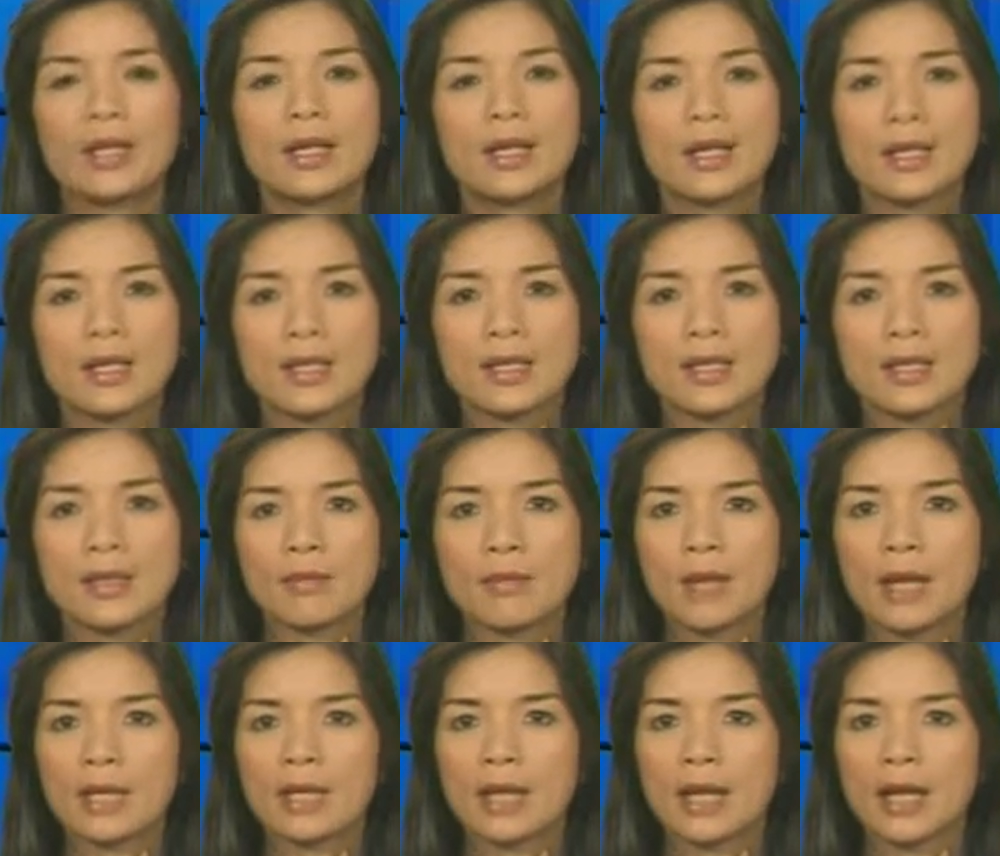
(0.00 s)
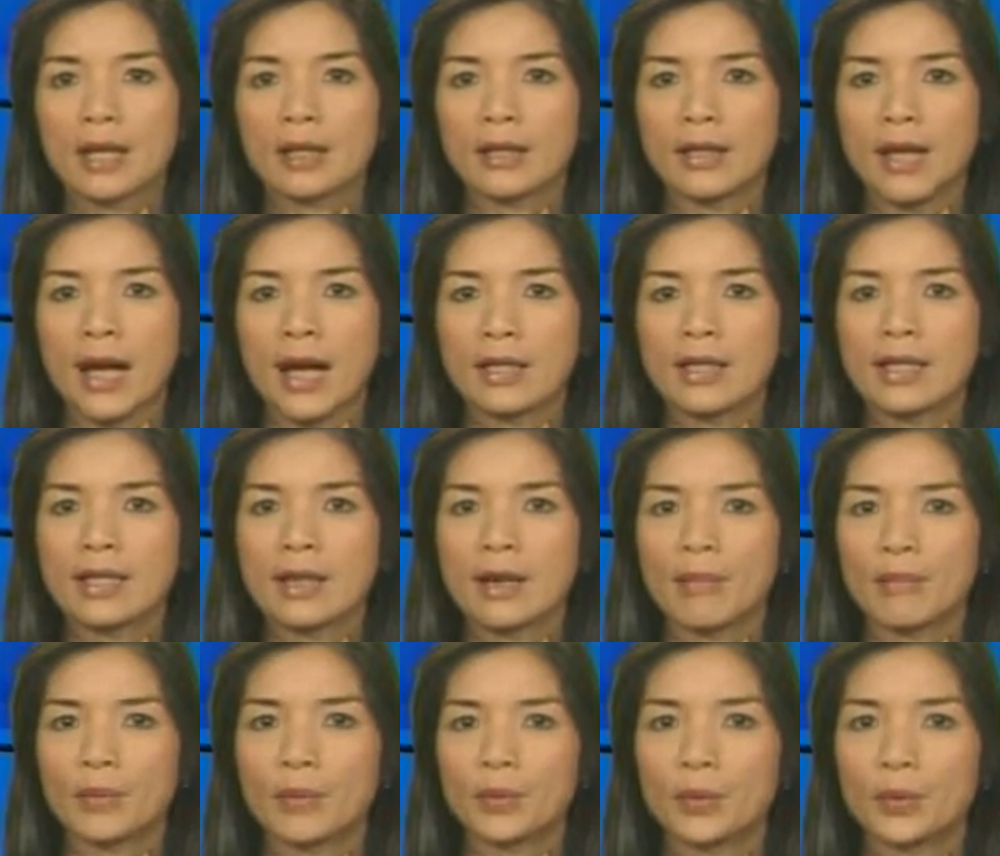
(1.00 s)
Nghị sĩ McCain đã đi gặp
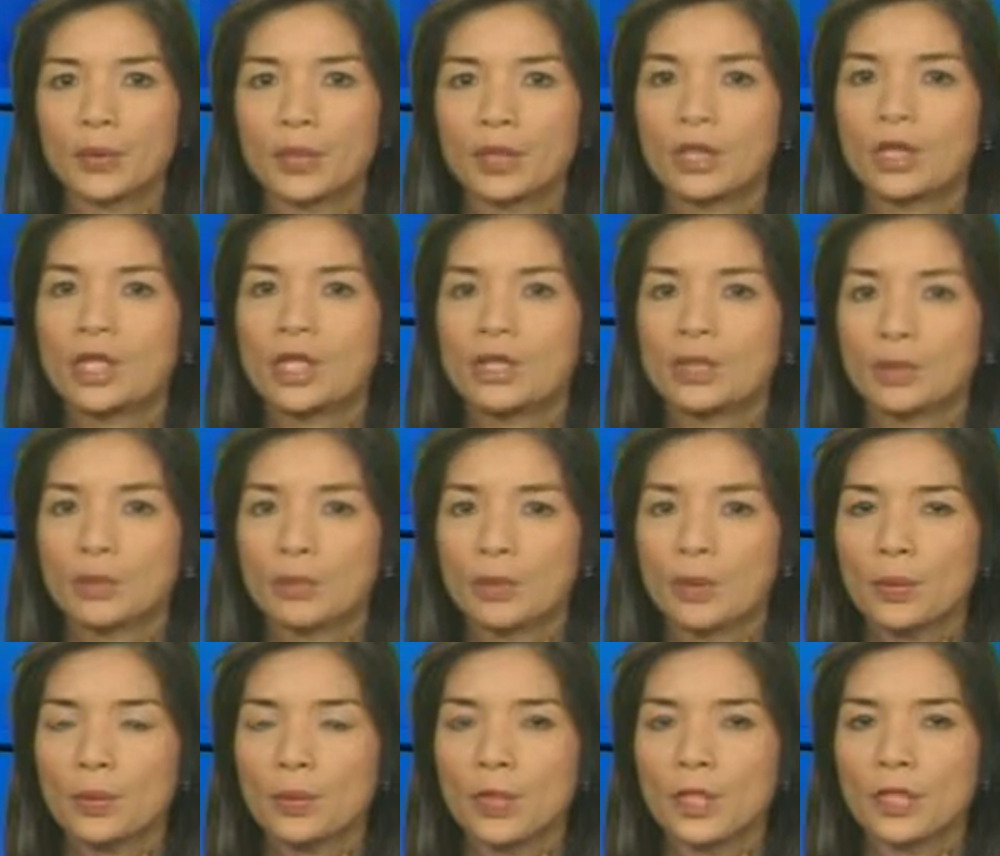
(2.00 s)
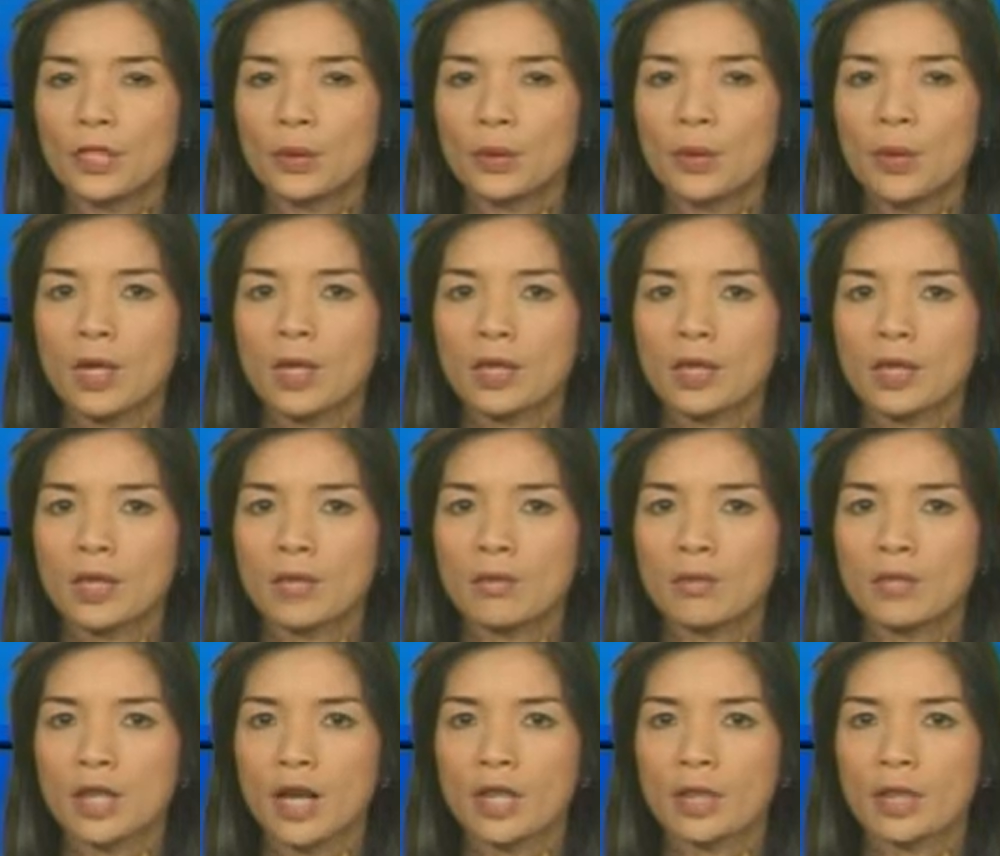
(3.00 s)
dân quân trong lúc Ngoại trưởng Hoa Kỳ ông
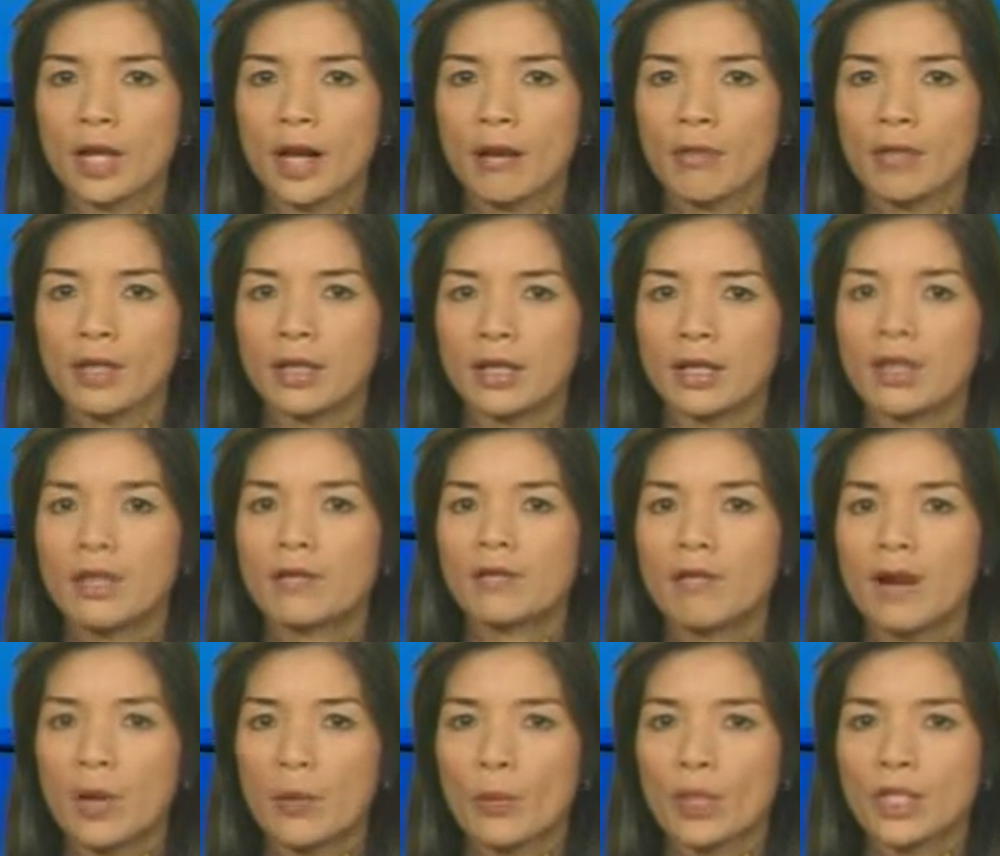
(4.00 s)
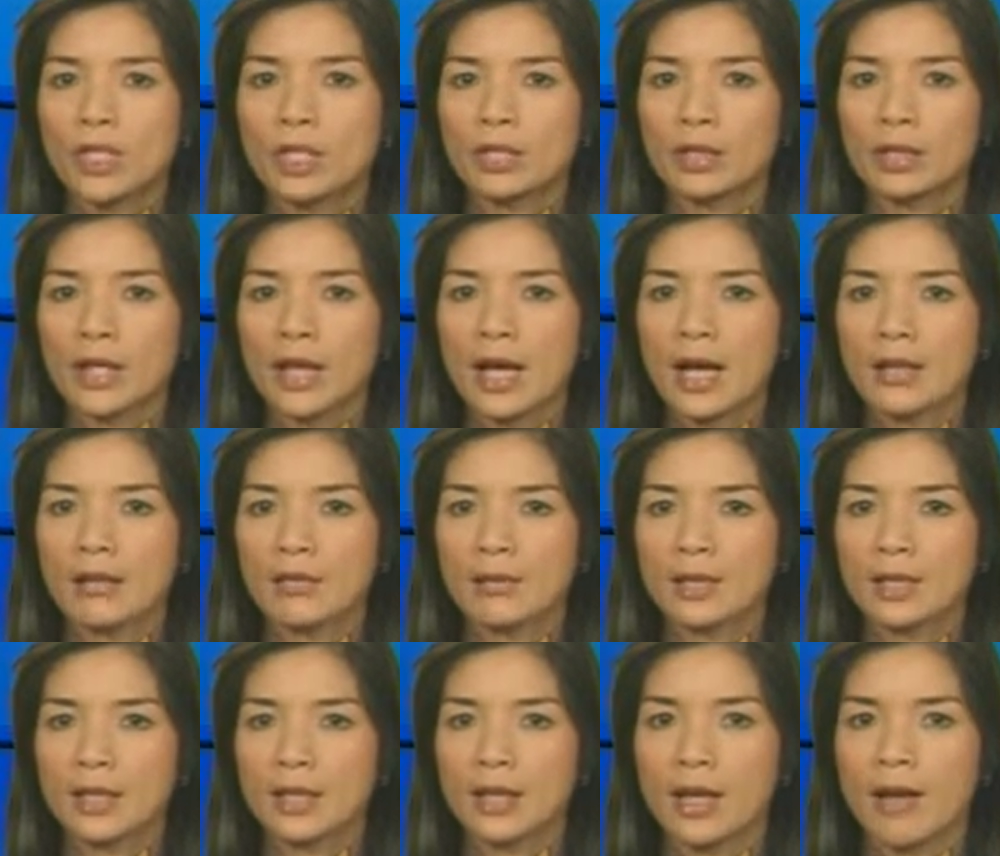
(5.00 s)
John Kerry và Ngoại trưởng Nga ông
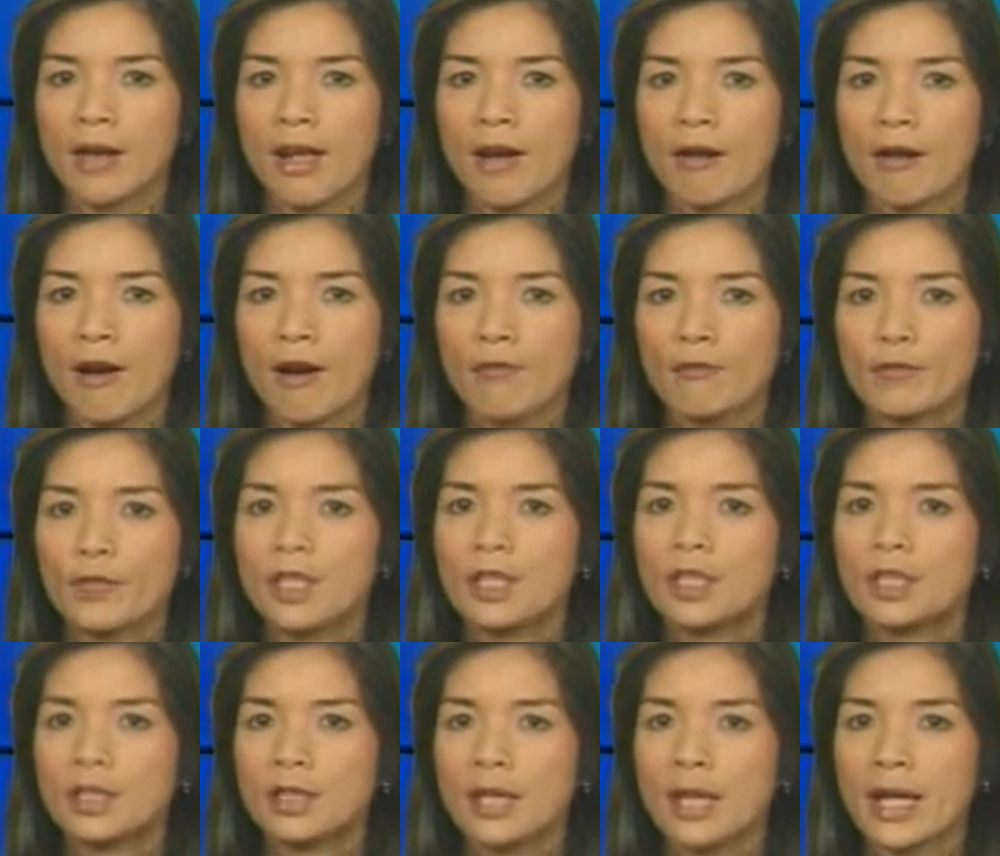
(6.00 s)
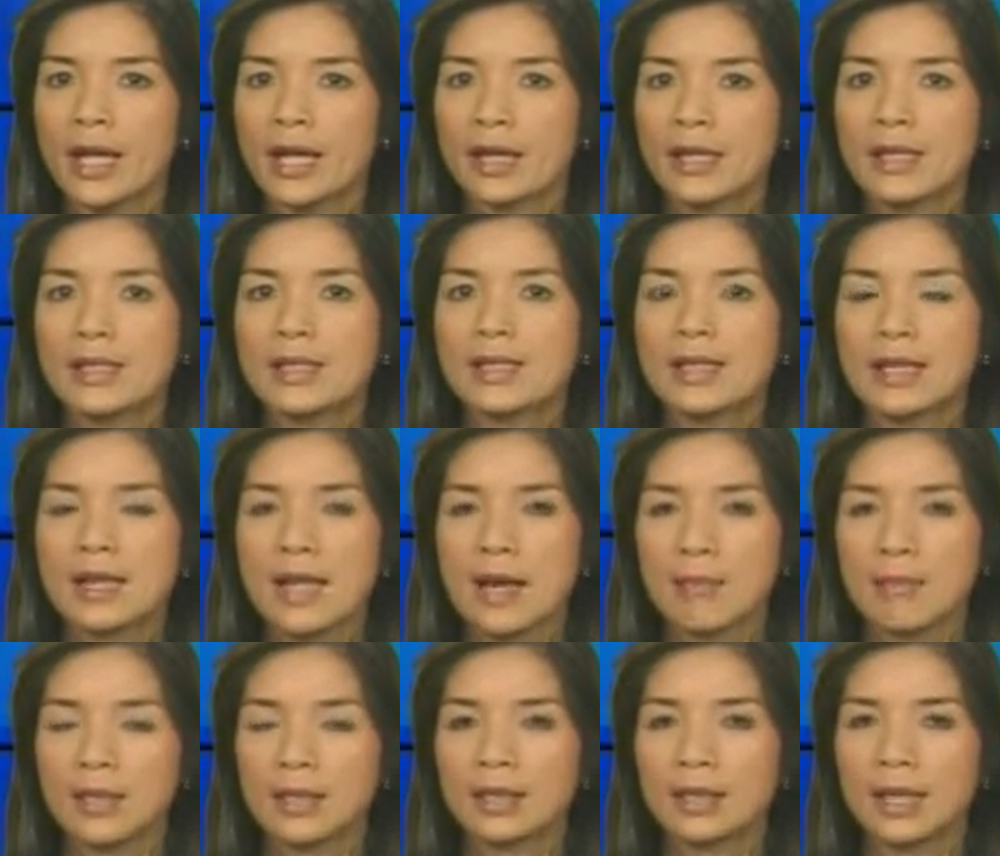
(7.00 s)
Sergei Lavrov hứa hẹn sẽ làm
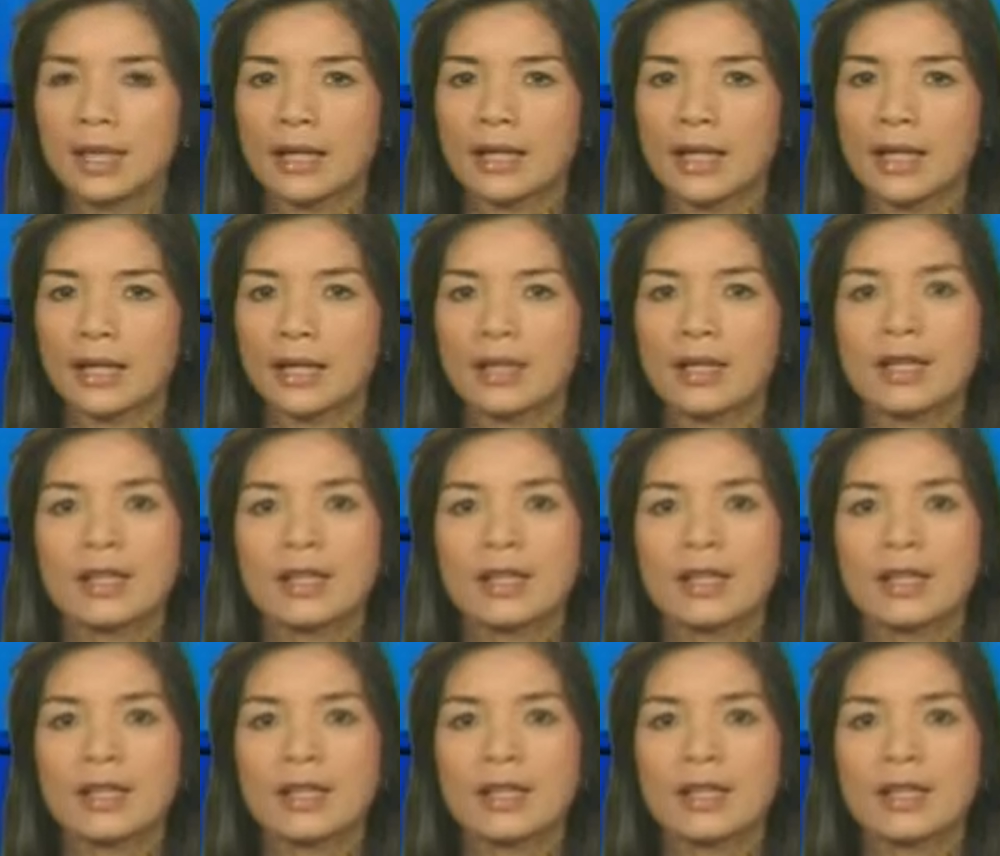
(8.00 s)
hết khả năng